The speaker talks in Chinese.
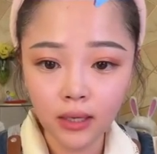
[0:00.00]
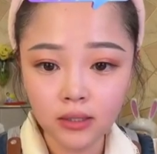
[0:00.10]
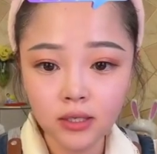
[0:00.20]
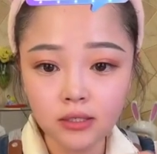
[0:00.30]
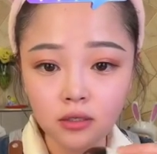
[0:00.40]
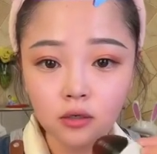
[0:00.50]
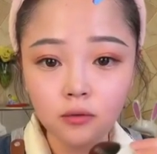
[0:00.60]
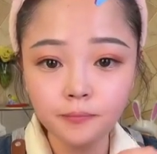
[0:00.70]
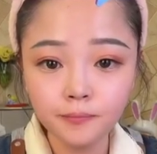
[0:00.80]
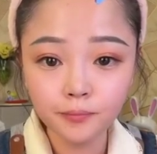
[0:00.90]
妈热死了，
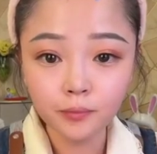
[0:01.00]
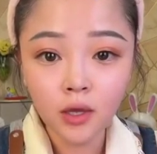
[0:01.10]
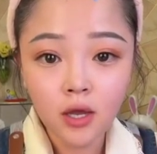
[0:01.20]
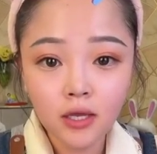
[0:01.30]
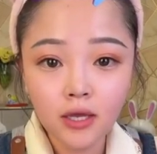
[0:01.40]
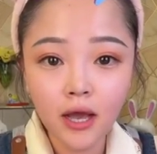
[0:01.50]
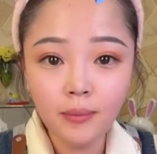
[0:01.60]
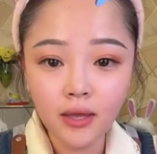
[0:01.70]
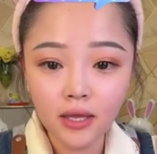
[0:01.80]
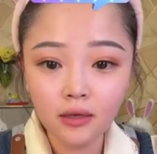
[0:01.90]
一
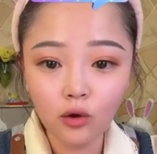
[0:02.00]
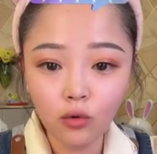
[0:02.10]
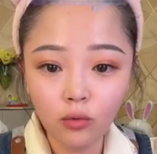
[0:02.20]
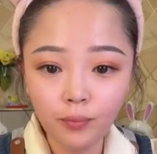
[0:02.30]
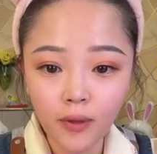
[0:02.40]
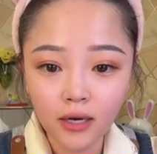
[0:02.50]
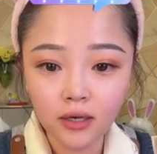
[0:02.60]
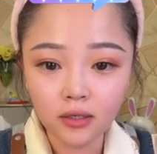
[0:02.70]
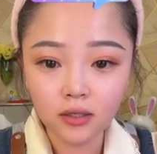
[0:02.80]
开美颜后变